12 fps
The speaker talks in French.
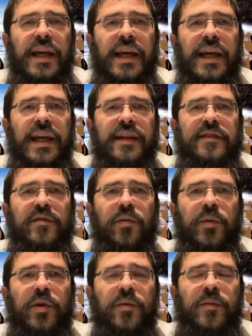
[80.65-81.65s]
et ils ont
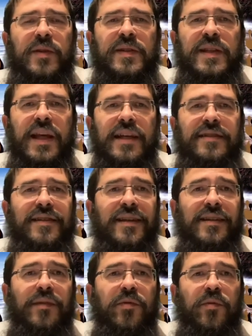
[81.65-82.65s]
commencé à un
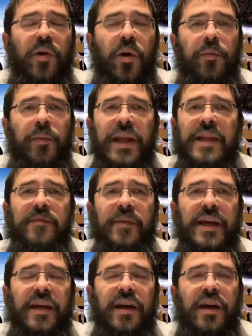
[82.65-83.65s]
certain moment en pleine
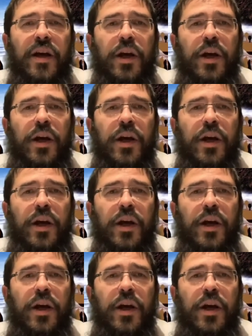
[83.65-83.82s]
mer